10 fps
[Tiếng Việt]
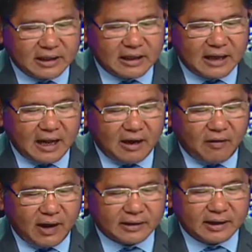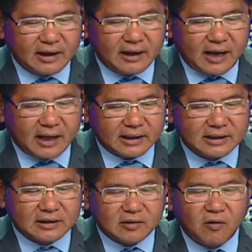tin là hoàng đế
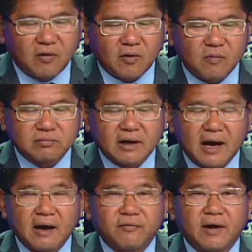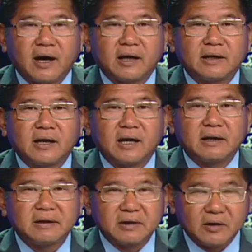Akihito cũng đã phải uh,
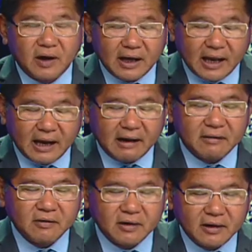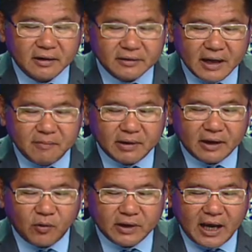gọi là đến một
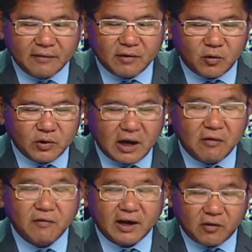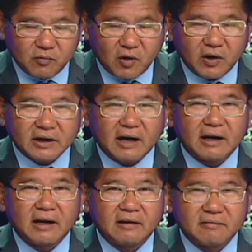cái ngôi đền và cúi đầu và cũng nói
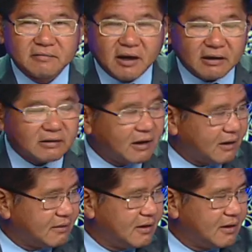rằng là rất tiếc